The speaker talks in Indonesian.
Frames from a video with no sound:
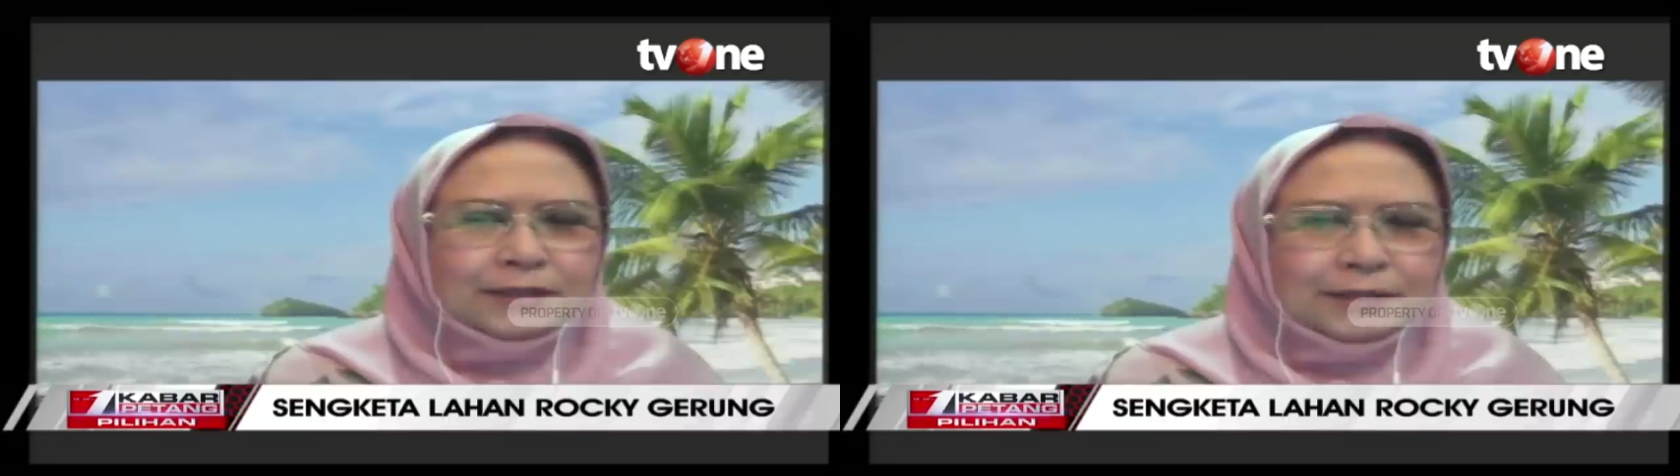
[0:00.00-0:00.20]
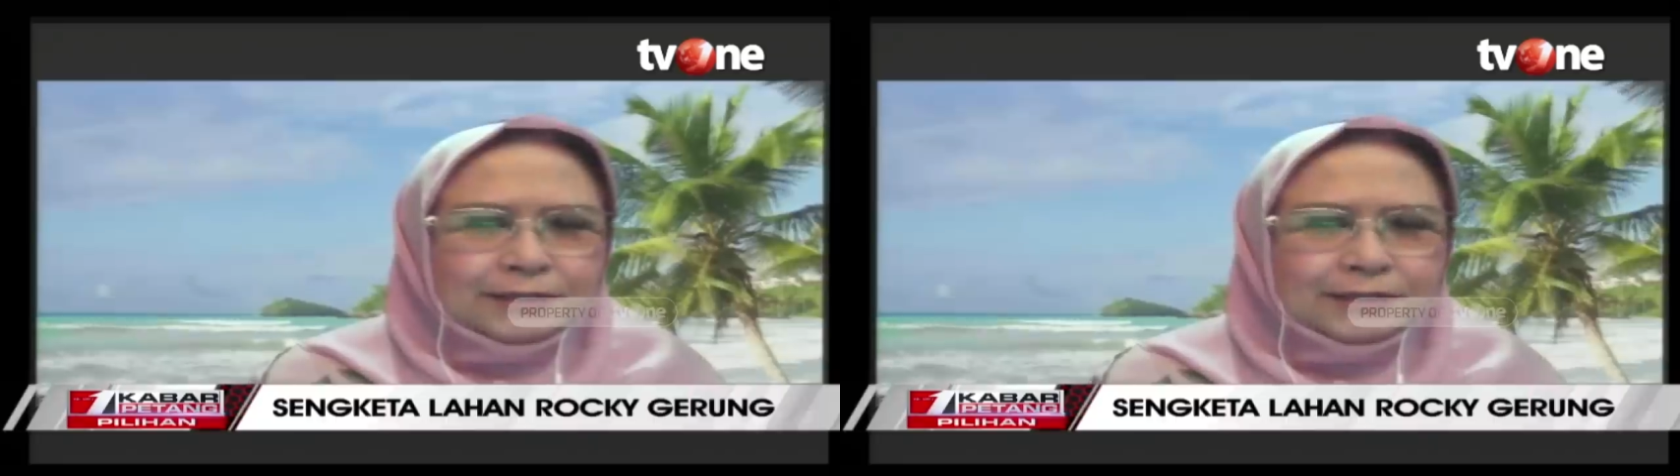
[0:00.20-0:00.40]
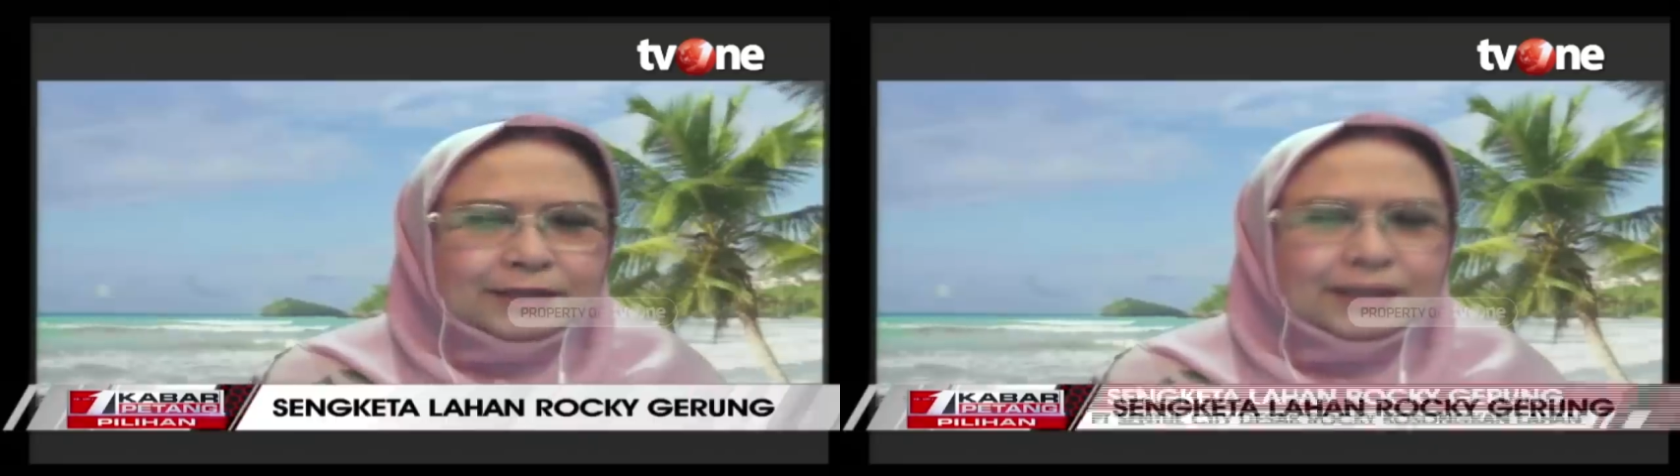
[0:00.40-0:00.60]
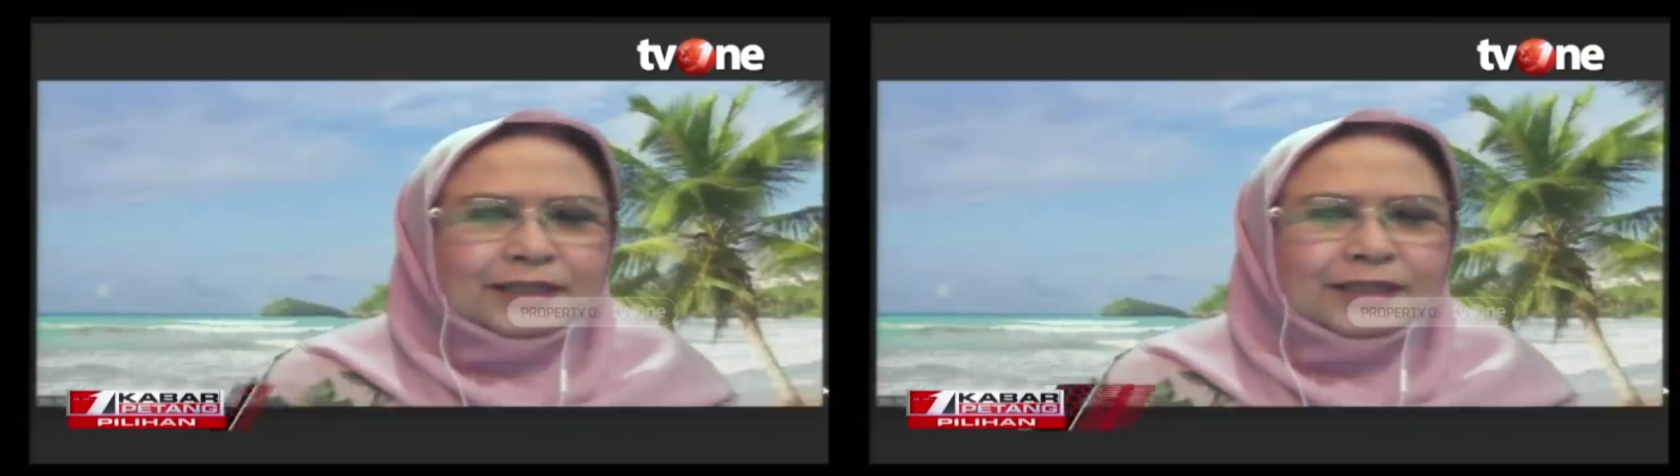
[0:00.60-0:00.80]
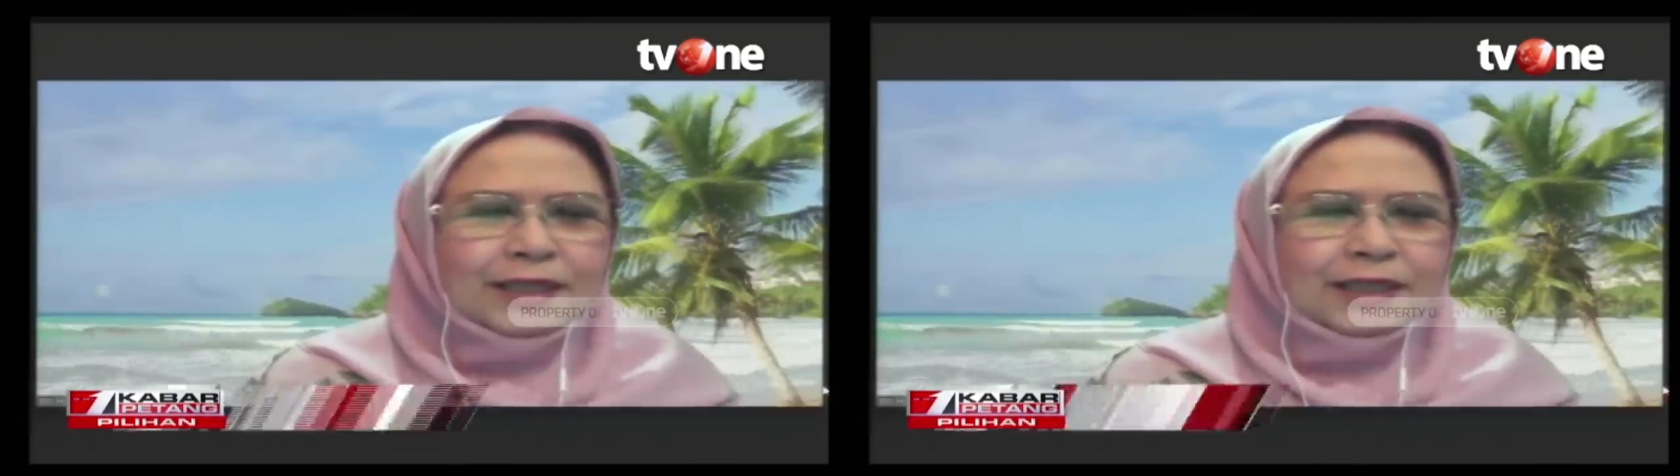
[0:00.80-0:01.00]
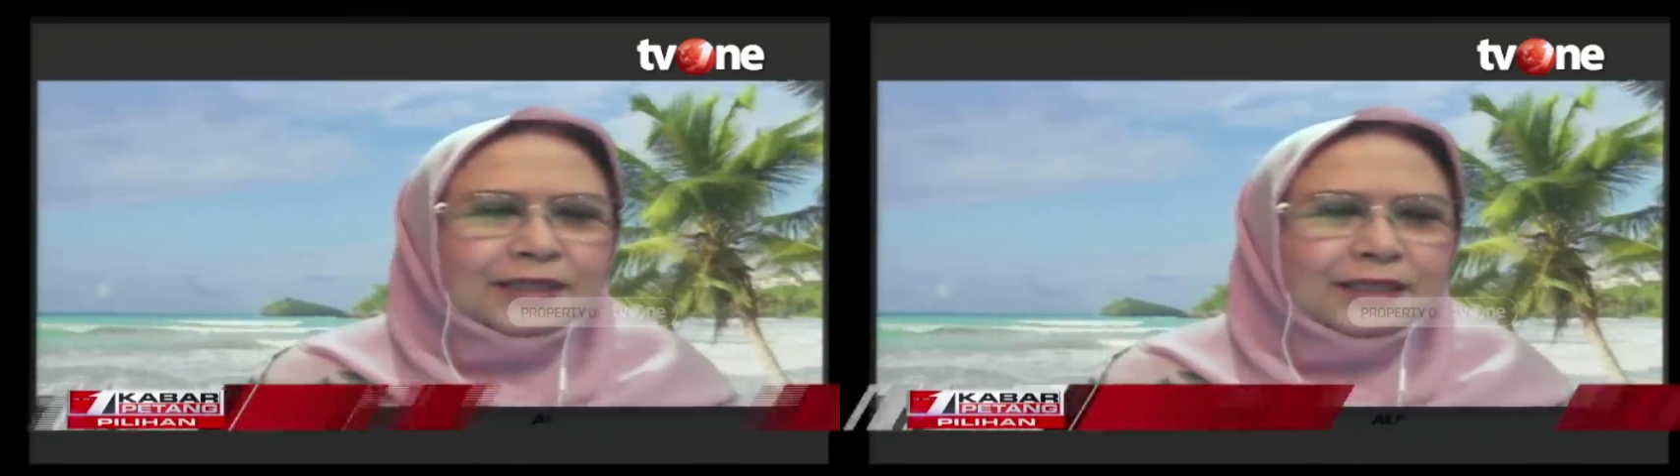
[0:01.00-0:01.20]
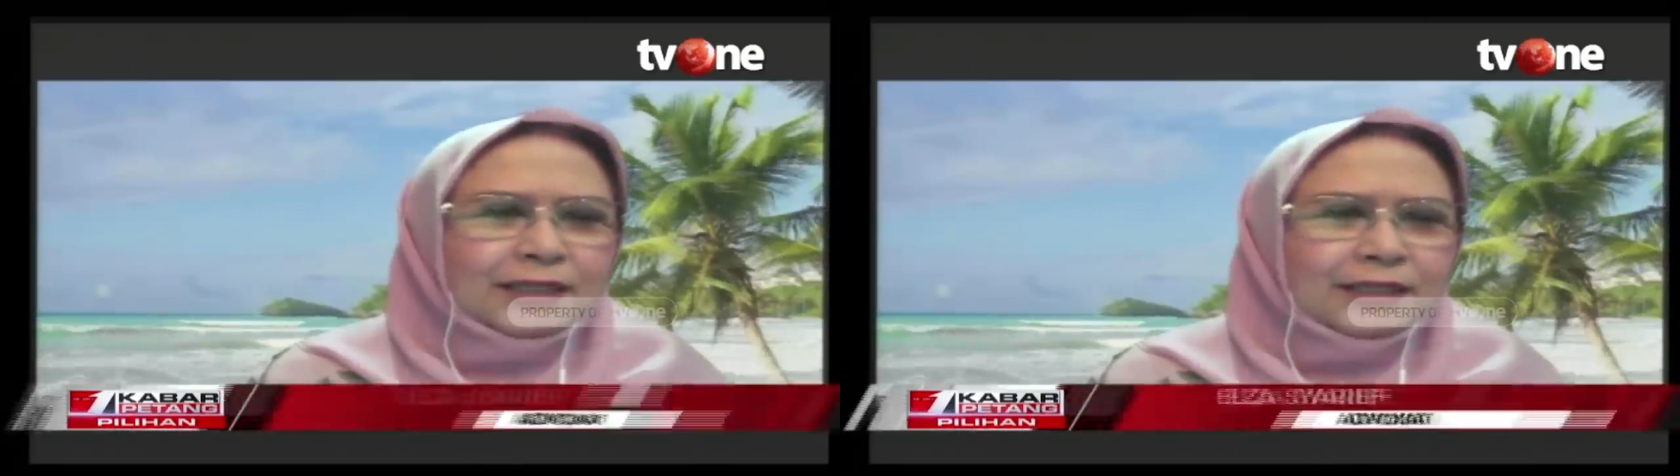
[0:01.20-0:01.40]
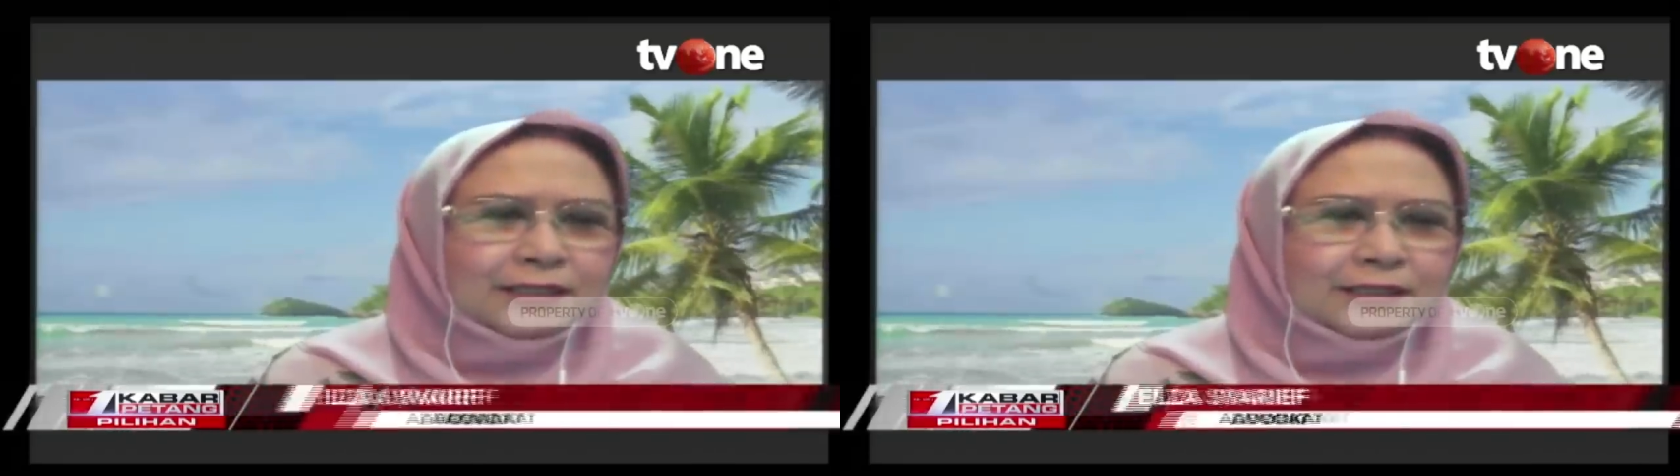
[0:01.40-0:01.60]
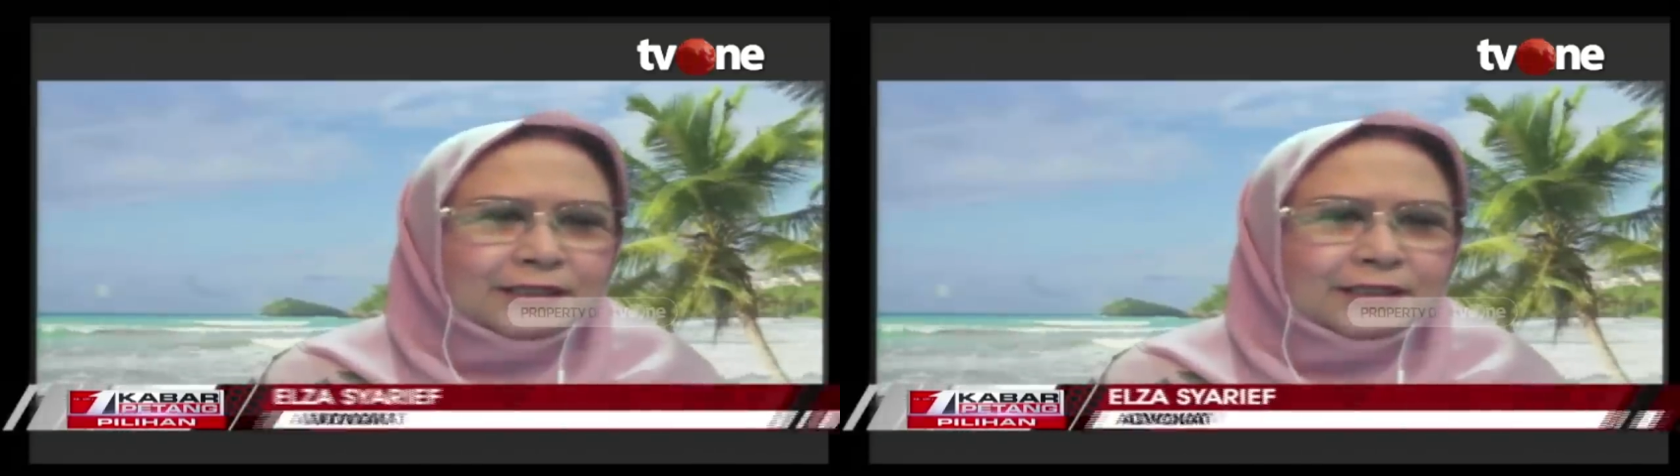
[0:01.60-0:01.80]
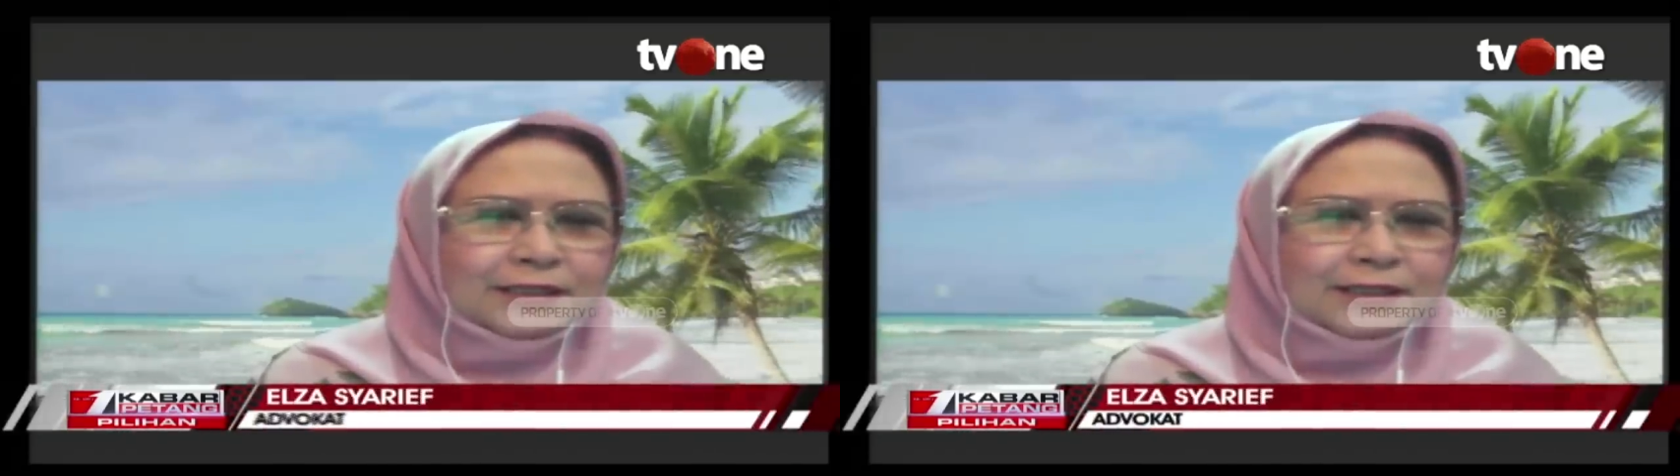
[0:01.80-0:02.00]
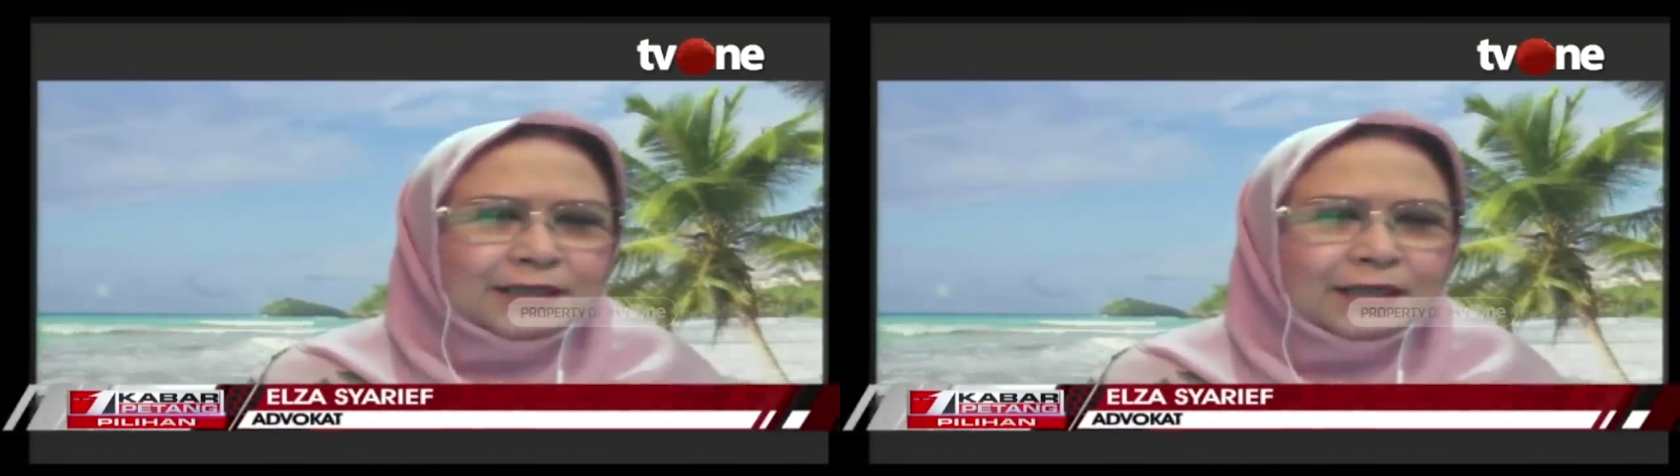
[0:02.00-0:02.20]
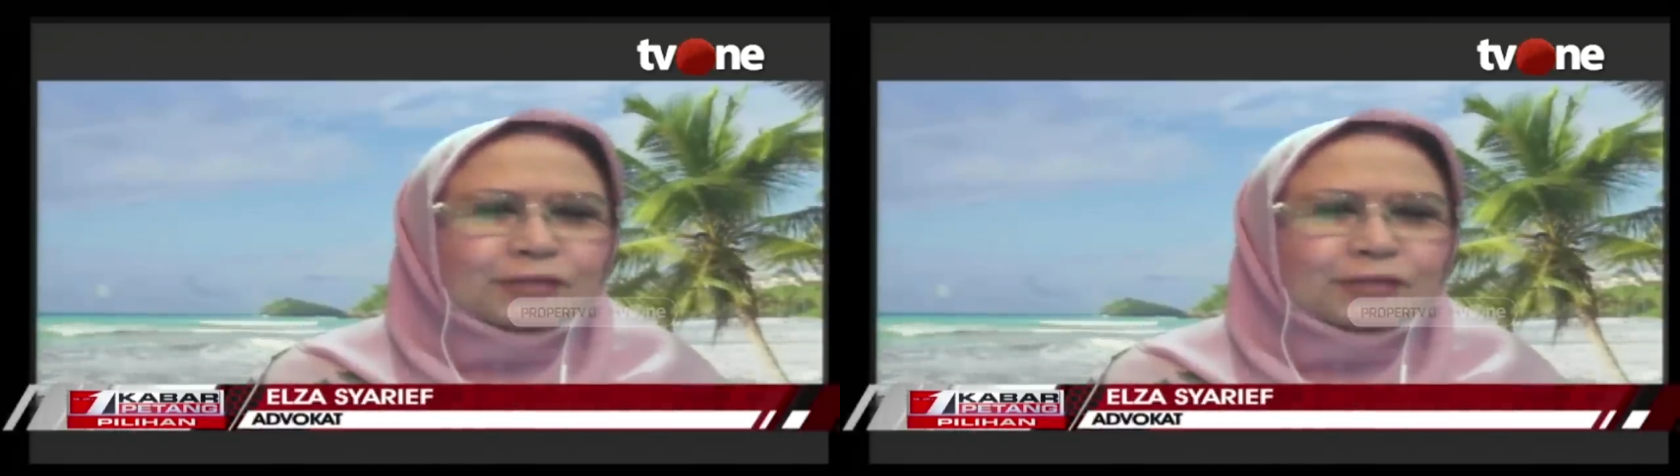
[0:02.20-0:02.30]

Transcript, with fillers: itu nanti ada uh,